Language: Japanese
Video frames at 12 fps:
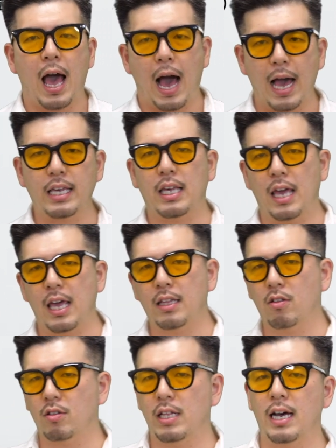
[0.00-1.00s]
はい、えー
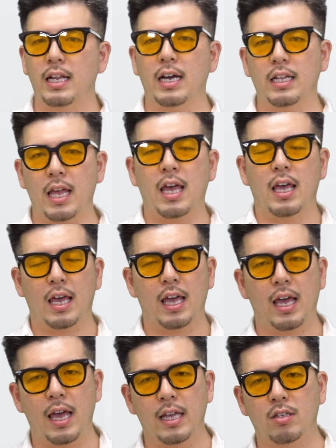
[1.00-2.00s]
と、なかなかね、
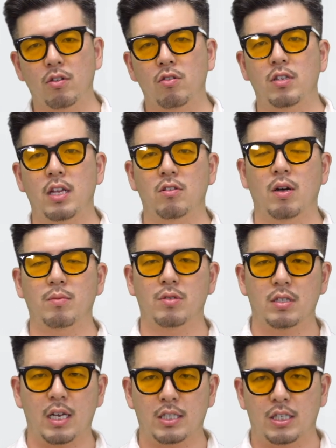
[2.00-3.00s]
えー、外に出るのが
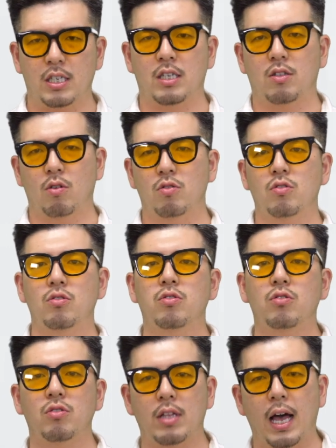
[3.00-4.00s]
難しいという
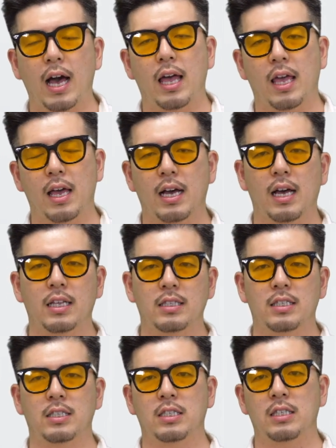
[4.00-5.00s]
風な、えー、
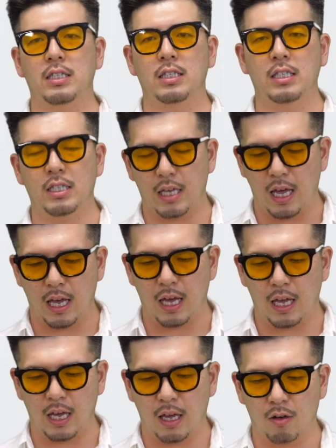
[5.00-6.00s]
感じに、
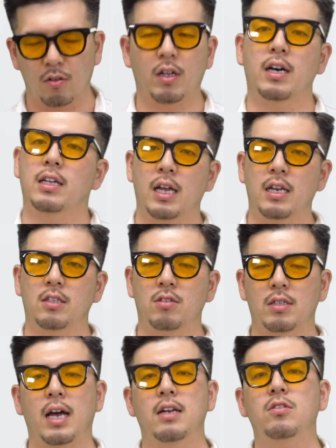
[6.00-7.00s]
えー、世の中なりつ
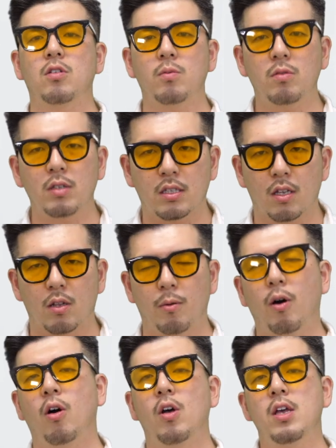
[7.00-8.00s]
つあると思うんですけど
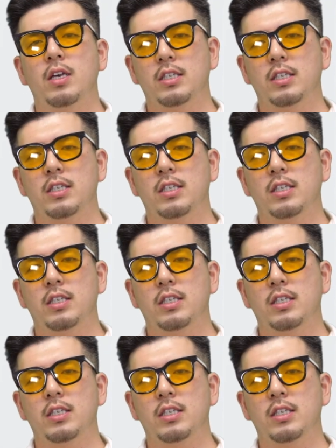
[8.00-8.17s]
も、